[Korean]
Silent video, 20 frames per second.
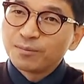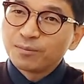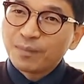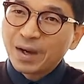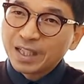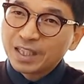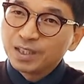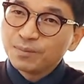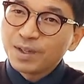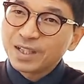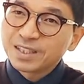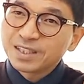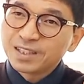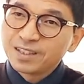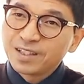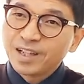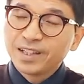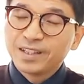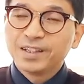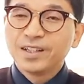마지막
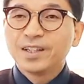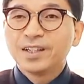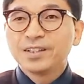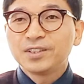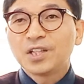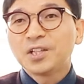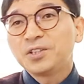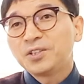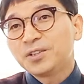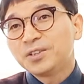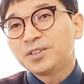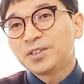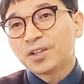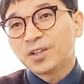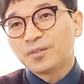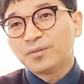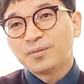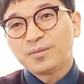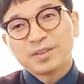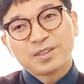신라인
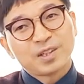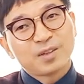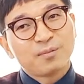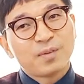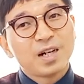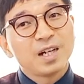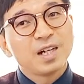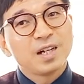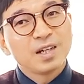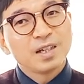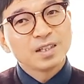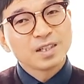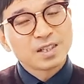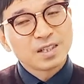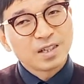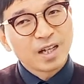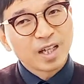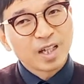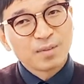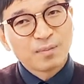최치원처럼 정말
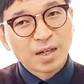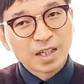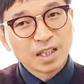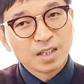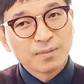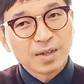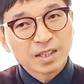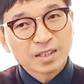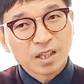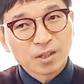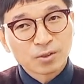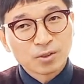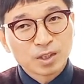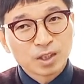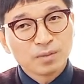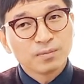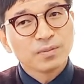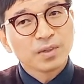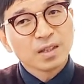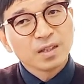신라의 마지막
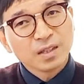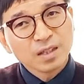자존심